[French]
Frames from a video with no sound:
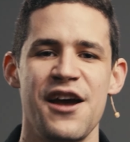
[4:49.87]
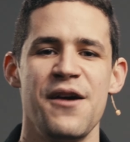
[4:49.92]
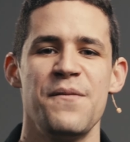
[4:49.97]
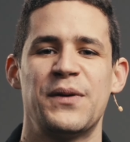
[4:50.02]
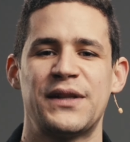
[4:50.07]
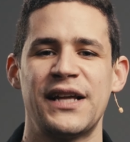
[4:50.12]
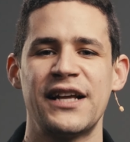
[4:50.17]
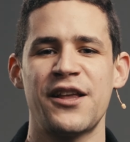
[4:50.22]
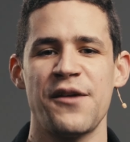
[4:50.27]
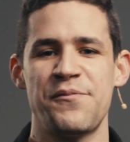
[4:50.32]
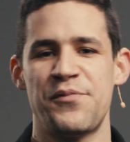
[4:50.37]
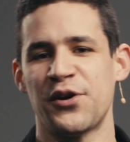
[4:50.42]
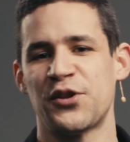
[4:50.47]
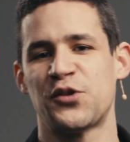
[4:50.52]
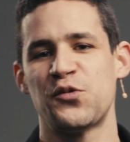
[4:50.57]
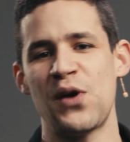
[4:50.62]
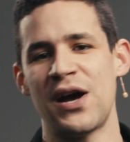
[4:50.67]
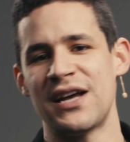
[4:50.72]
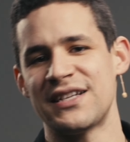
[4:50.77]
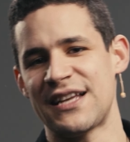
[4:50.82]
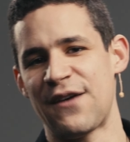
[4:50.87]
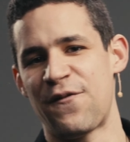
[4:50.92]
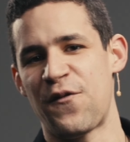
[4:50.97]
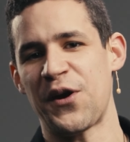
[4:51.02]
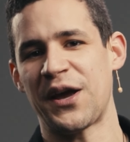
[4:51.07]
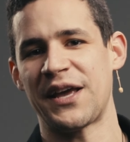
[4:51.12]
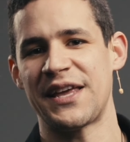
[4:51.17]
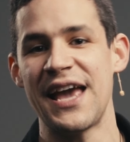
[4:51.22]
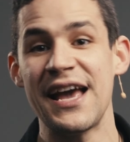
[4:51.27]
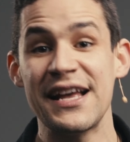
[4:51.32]
Peut-être que pour toi, ça ne
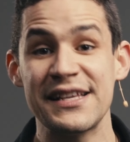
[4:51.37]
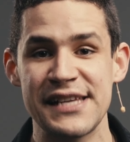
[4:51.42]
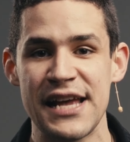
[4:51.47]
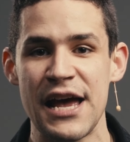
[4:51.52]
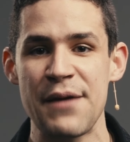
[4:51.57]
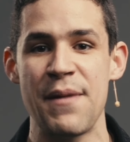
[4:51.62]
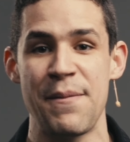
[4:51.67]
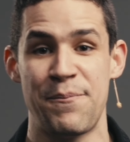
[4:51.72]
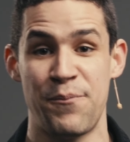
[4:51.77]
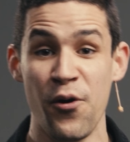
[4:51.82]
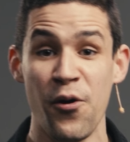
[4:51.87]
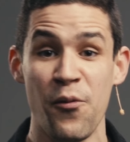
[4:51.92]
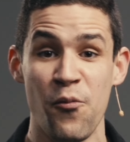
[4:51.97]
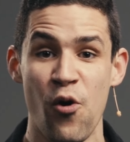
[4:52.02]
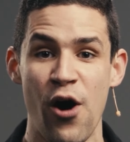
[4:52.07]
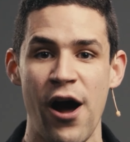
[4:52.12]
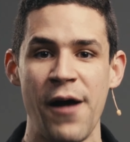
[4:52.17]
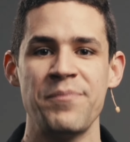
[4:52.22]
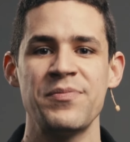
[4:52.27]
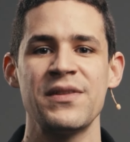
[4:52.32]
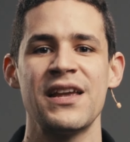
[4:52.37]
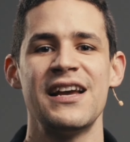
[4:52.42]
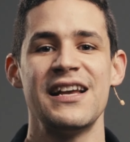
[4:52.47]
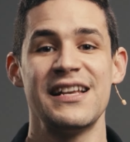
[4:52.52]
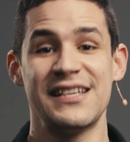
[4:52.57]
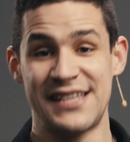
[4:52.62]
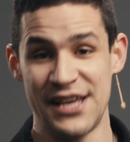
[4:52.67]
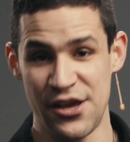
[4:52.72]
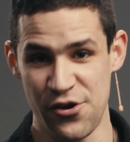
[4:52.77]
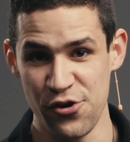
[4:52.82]
veut rien dire, mais pour moi,
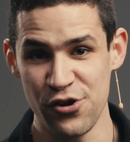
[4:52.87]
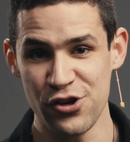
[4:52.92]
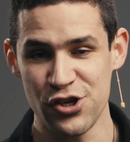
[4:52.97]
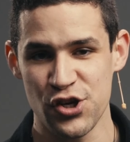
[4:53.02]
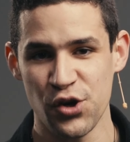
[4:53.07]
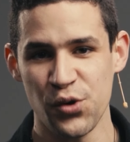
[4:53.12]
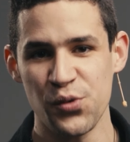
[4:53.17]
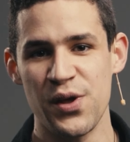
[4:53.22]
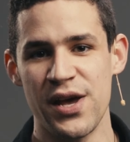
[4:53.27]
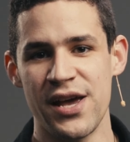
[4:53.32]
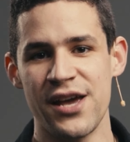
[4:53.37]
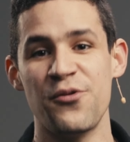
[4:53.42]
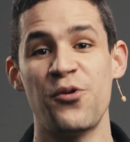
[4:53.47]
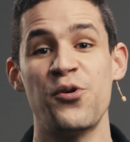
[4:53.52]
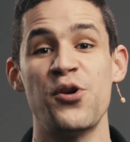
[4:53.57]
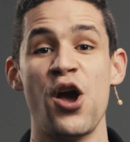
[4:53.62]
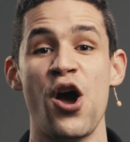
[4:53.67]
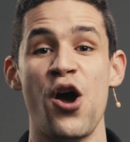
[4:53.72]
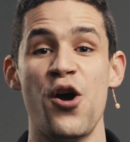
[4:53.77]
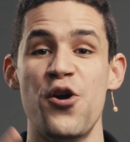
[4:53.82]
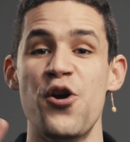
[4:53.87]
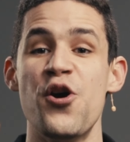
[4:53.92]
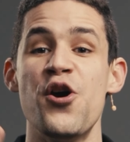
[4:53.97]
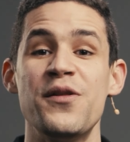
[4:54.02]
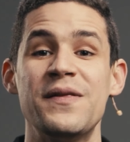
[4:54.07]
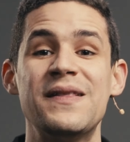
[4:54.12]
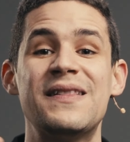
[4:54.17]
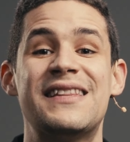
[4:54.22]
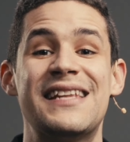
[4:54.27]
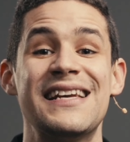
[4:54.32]
c'est une journée où il y a
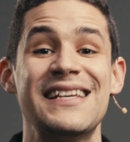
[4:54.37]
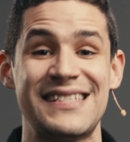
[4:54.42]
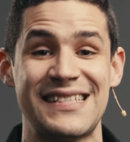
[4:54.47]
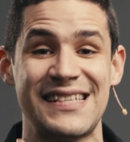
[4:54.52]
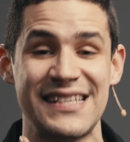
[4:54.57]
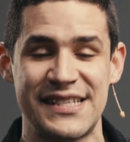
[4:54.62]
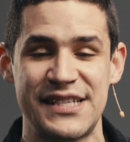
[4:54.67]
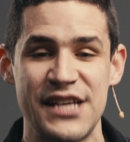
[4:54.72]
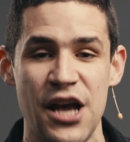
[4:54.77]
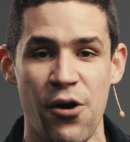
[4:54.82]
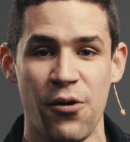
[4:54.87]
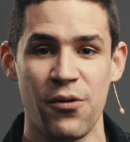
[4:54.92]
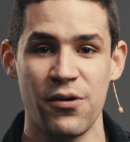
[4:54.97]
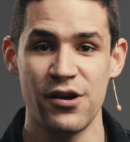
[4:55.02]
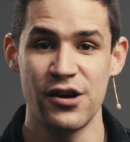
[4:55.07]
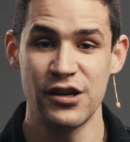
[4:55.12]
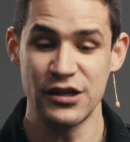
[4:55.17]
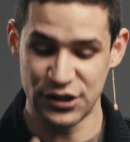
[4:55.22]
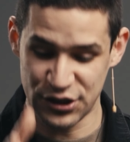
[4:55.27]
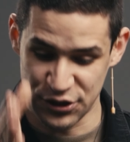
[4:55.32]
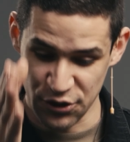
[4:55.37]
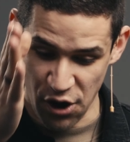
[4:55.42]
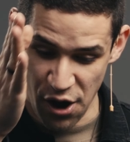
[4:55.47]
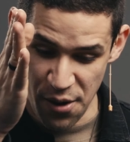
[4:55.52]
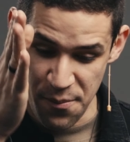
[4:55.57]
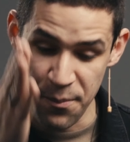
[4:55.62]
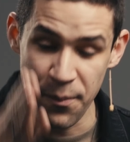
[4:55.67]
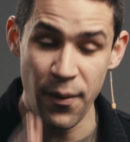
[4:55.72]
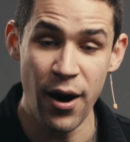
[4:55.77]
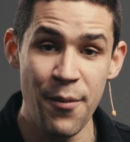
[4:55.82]
une décision sur
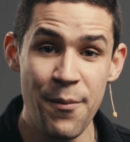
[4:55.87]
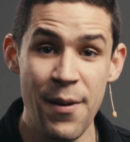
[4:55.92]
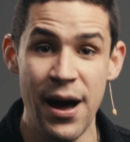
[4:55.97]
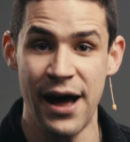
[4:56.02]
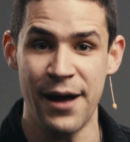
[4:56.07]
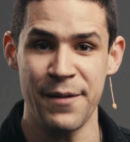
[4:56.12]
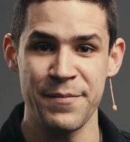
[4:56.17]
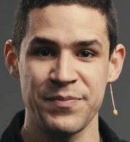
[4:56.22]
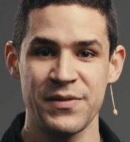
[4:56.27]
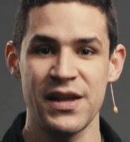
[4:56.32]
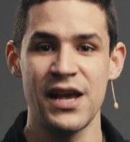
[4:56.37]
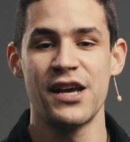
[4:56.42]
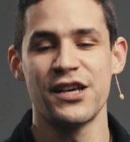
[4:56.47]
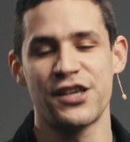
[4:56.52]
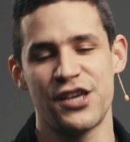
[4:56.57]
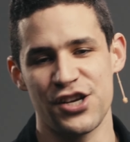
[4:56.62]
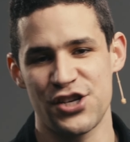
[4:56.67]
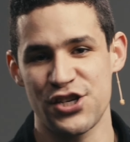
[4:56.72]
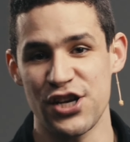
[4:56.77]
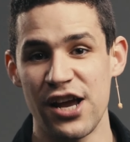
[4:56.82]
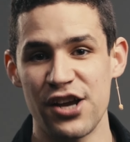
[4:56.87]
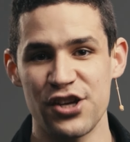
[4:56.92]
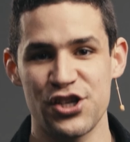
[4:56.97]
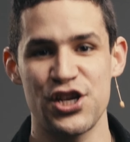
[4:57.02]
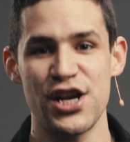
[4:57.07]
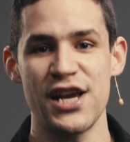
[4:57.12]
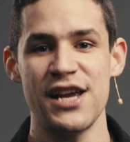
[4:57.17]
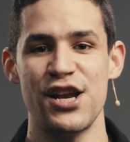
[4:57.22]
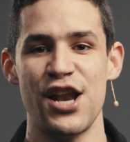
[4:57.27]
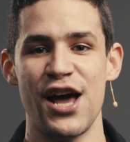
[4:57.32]
un moment qui a
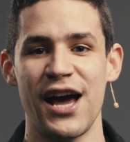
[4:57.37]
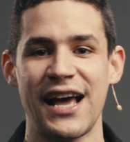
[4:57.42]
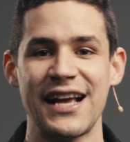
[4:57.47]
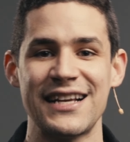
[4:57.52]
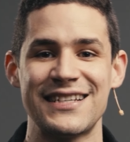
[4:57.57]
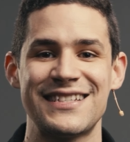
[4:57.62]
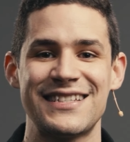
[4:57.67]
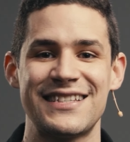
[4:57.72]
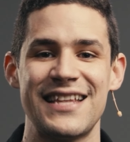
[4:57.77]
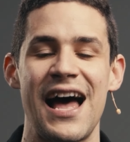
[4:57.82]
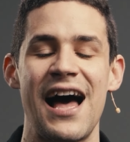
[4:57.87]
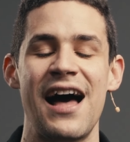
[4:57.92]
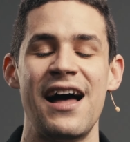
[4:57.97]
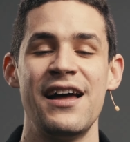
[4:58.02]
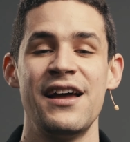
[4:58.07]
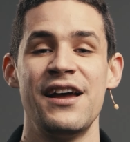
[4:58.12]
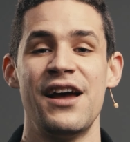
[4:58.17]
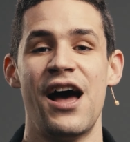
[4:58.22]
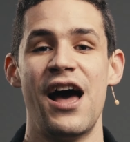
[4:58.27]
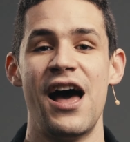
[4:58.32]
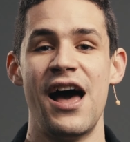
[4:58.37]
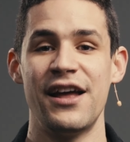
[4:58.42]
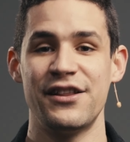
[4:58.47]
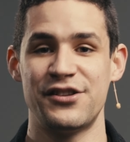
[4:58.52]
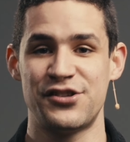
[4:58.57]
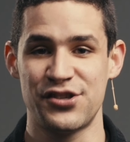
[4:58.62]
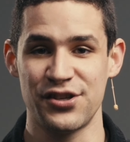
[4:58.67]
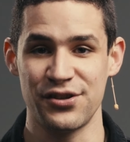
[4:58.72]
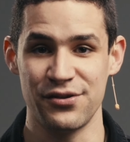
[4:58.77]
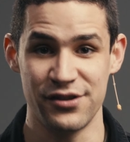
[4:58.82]
changé le restant euh,
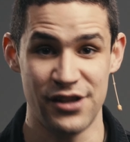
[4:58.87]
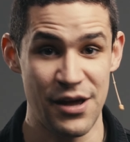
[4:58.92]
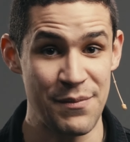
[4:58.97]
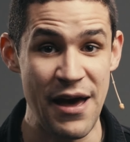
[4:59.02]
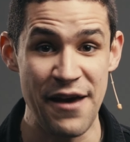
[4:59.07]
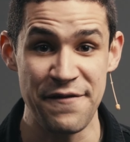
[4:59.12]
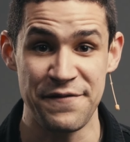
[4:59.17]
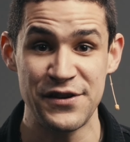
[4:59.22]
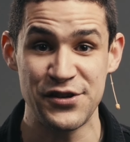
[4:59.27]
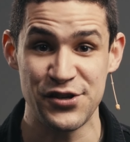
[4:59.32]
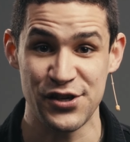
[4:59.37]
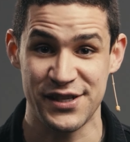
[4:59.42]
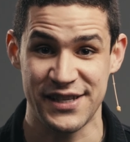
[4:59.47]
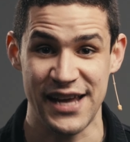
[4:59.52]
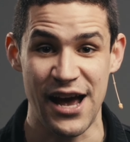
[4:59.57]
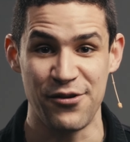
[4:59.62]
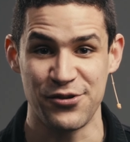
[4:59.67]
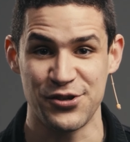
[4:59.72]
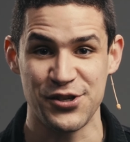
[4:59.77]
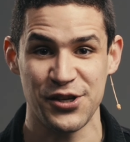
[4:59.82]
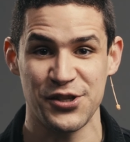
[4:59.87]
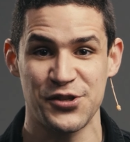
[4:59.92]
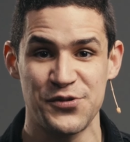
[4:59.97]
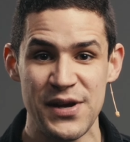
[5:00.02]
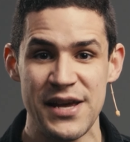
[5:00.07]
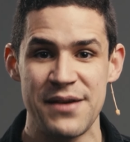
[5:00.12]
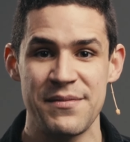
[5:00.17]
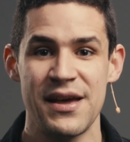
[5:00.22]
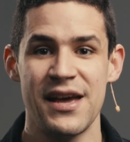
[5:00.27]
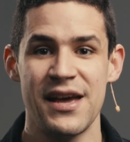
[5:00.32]
de ma vie jusqu'à aujourd'hui.